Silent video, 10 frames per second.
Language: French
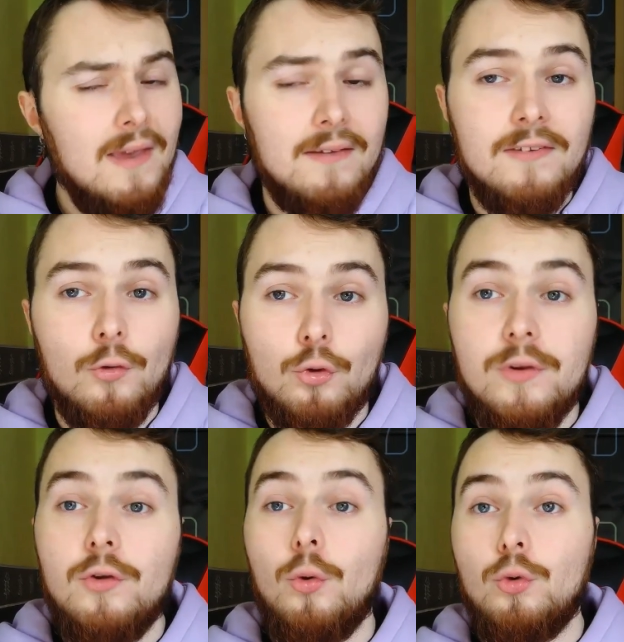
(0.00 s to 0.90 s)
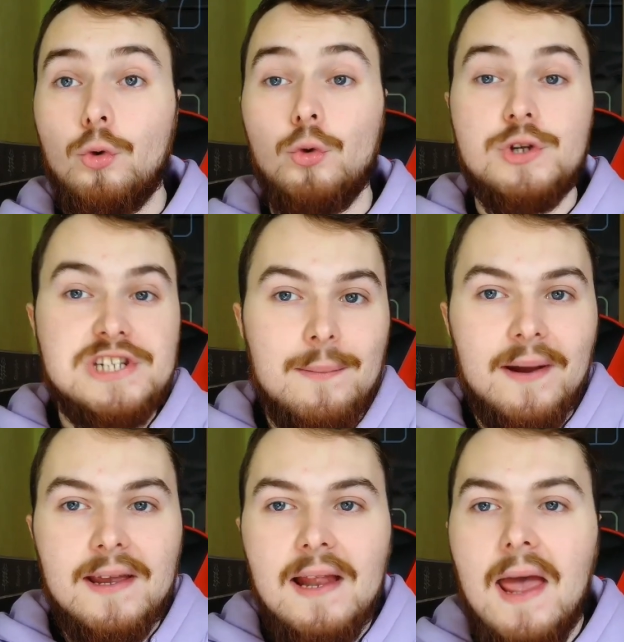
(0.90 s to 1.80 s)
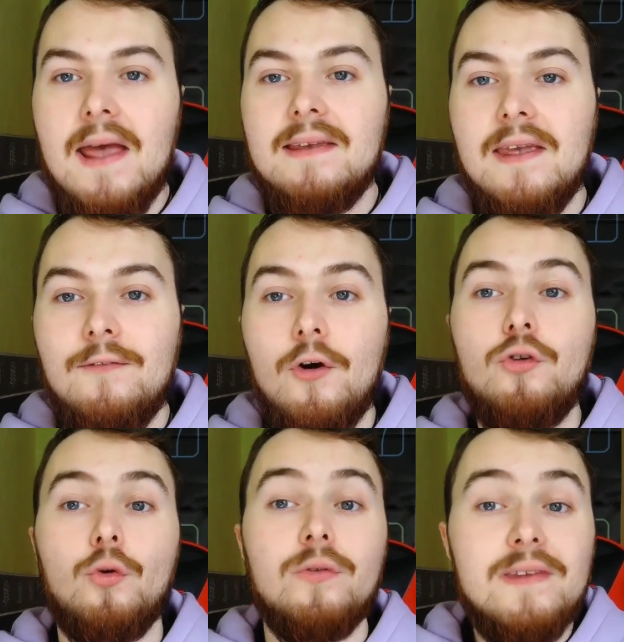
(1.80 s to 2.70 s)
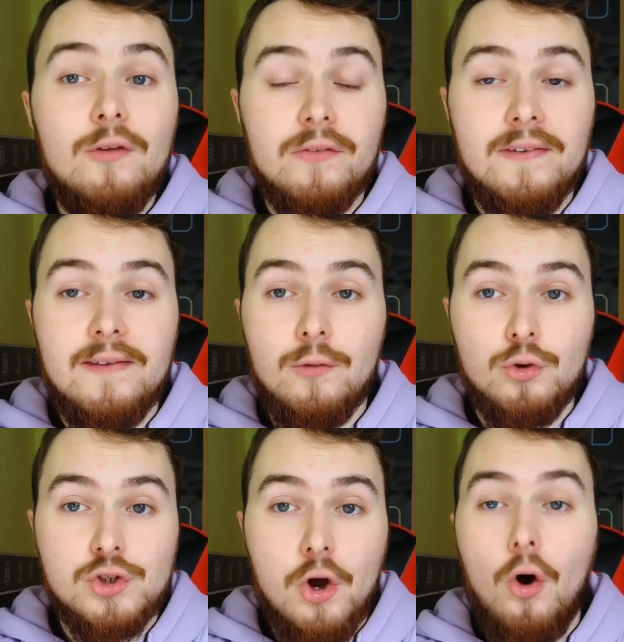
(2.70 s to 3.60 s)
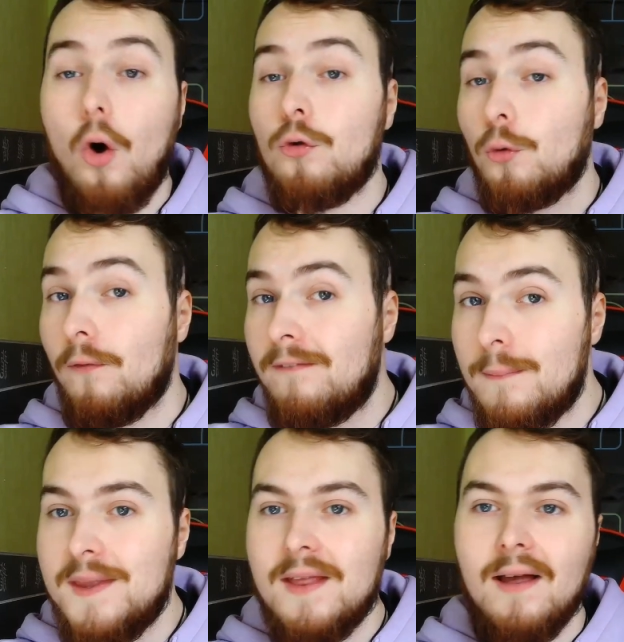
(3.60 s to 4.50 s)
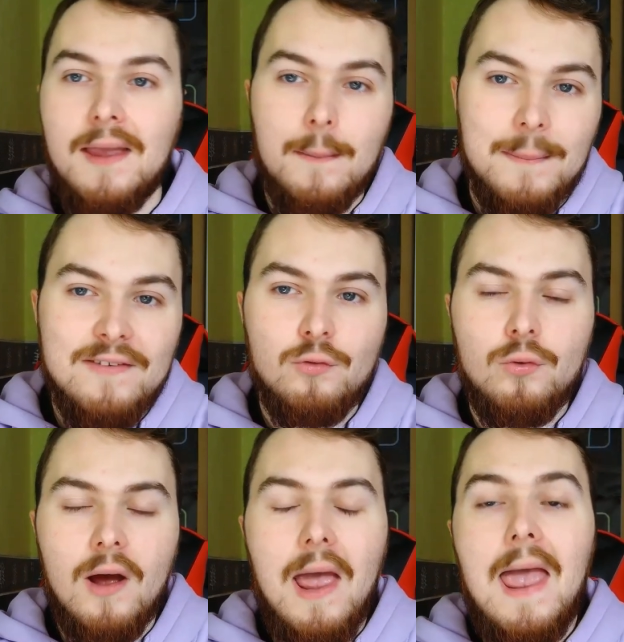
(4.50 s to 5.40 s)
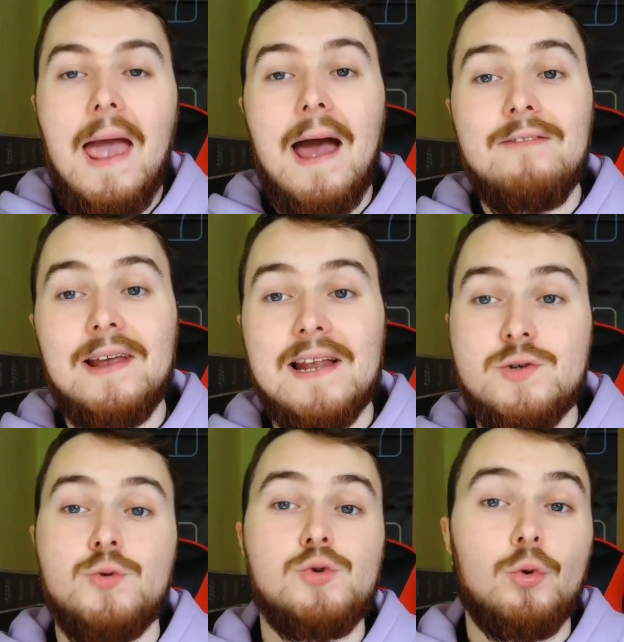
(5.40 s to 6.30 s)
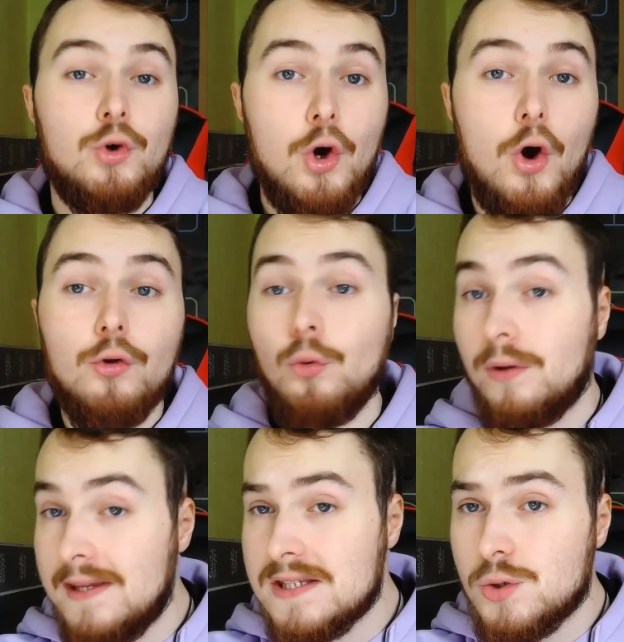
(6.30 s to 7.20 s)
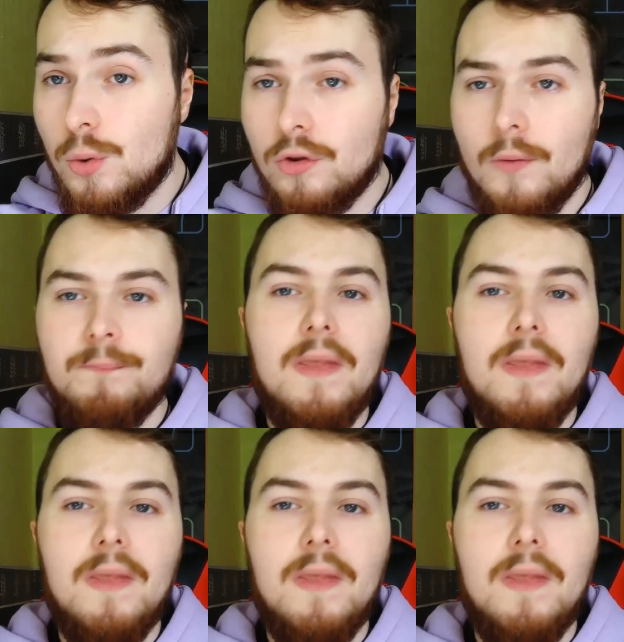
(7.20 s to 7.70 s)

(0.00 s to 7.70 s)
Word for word: Et c'est ensuite au tour de Jébril qui évoque son identité de genre entre féminin et masculin avec la chanson Corps de Isult.